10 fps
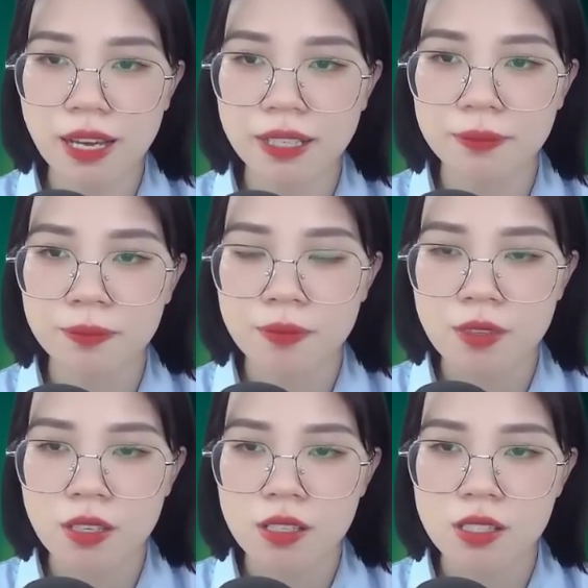Còn biết
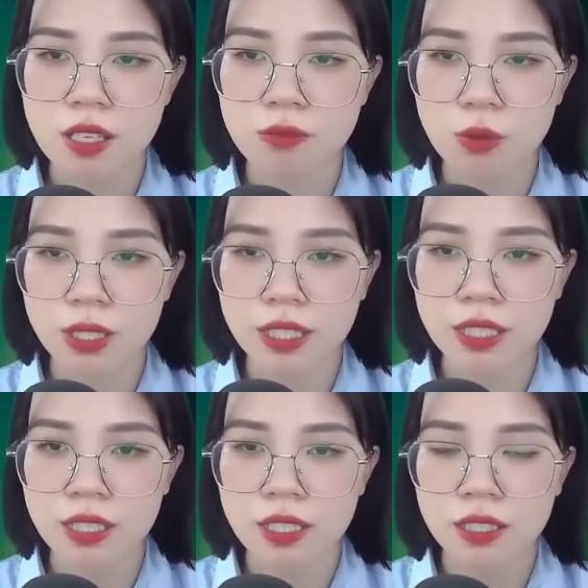lừa người khác nữa,
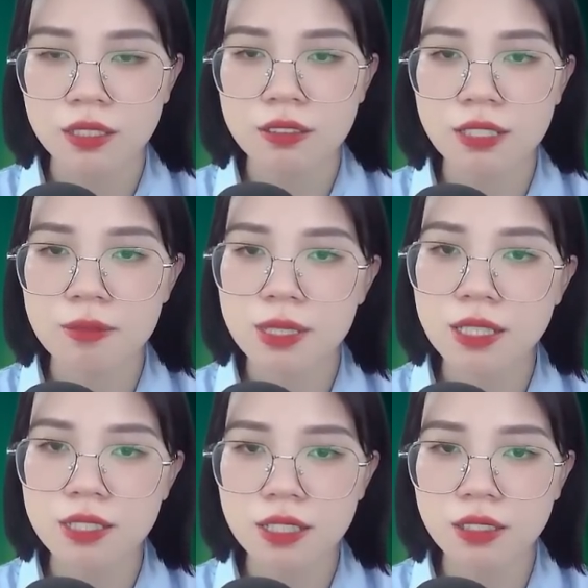xem ra vẫn chưa
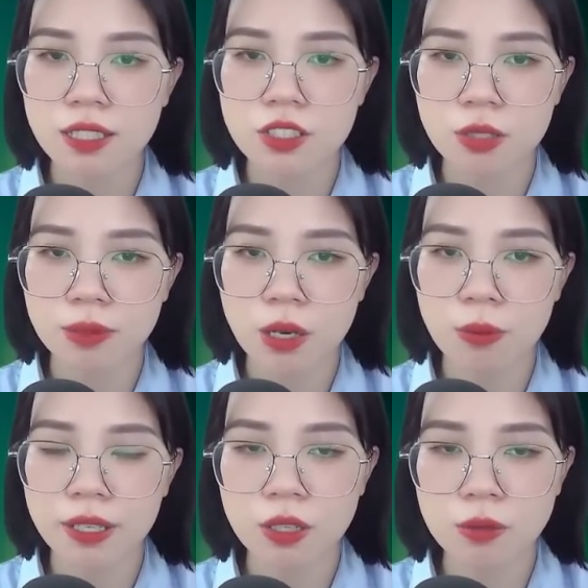uống đủ nhiều rồi.
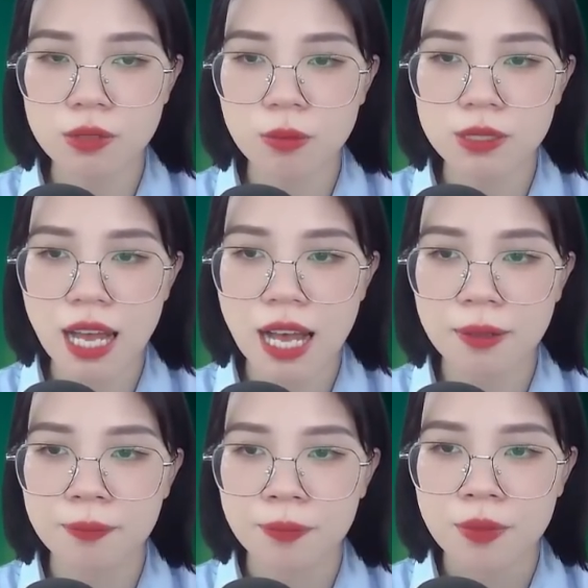Tôi đặt
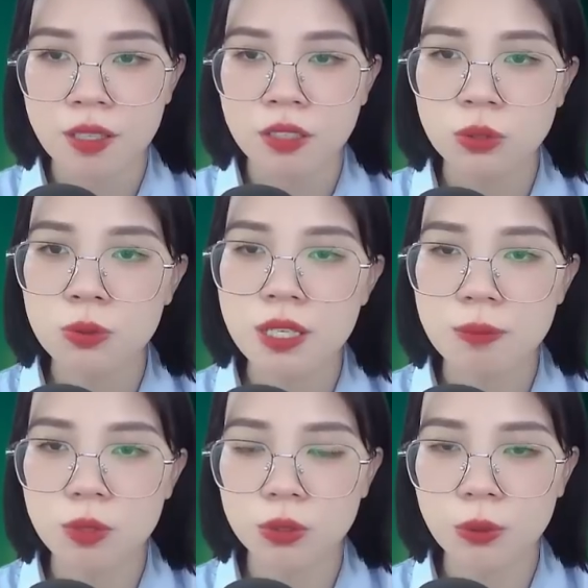chân lên mu bàn
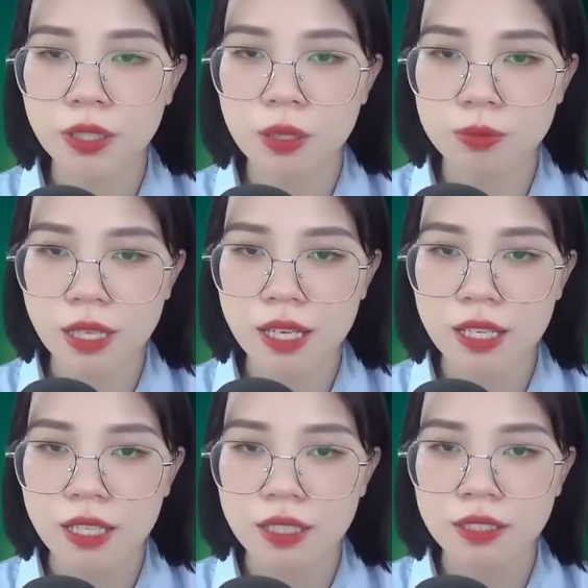chân của Thẩm Đình,
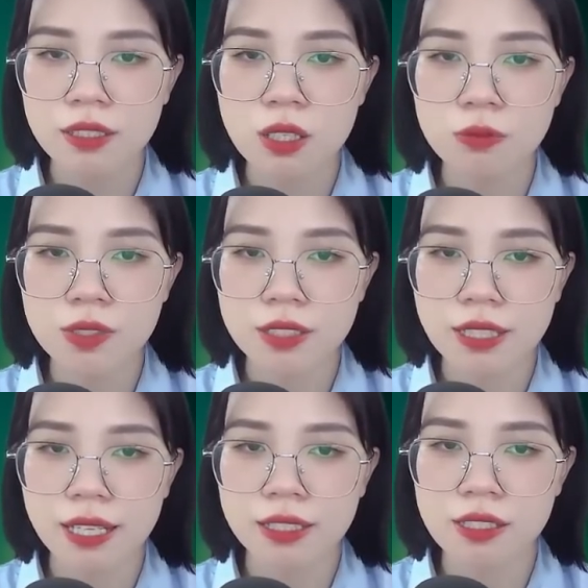đạp mạnh một cái.
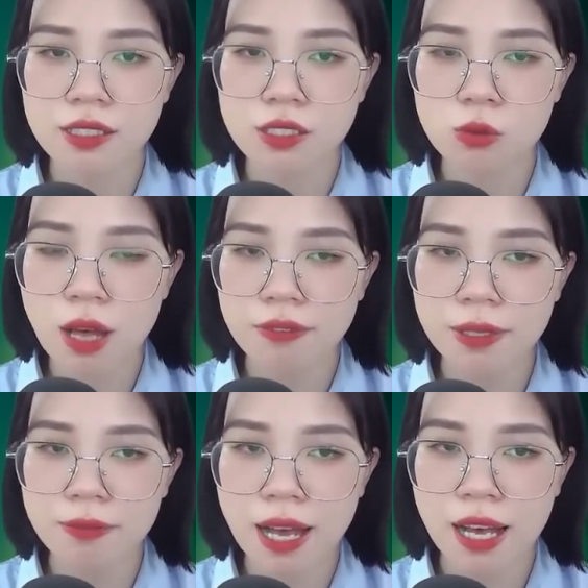Hệ
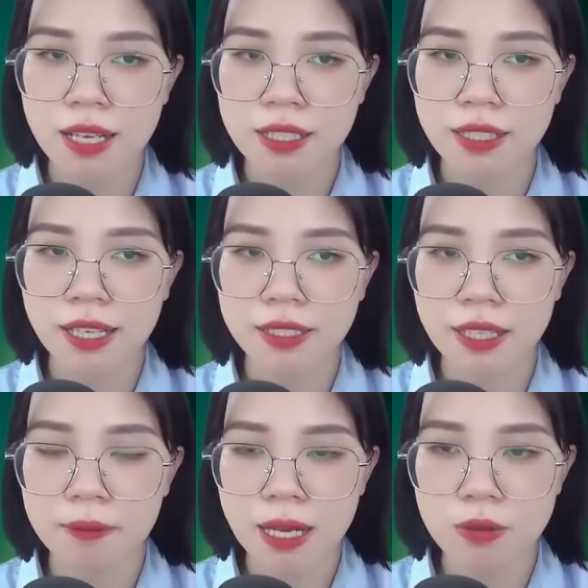thống khen thưởng 10 vạn,
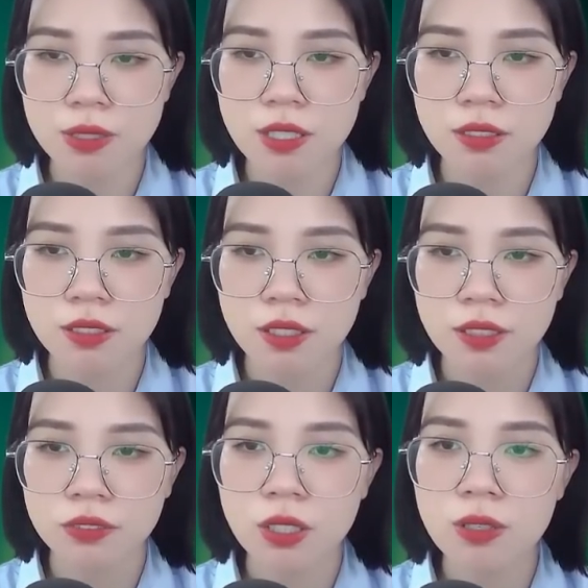tôi trợn
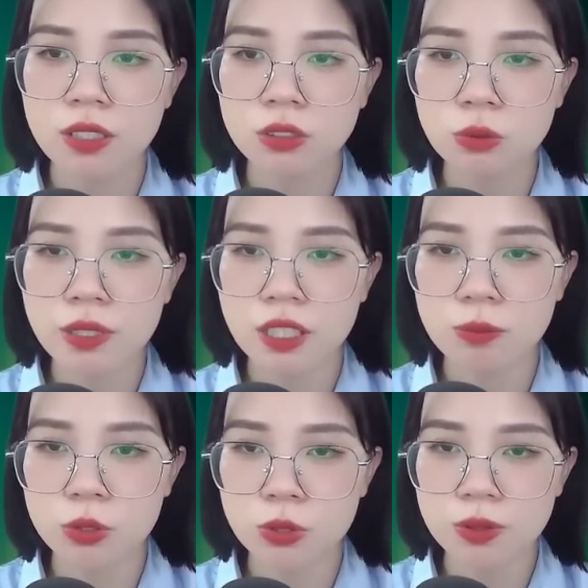mắt vậy cũng
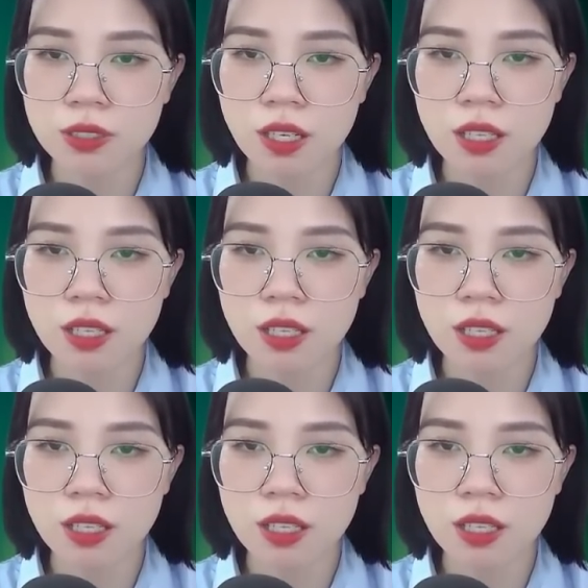được sao?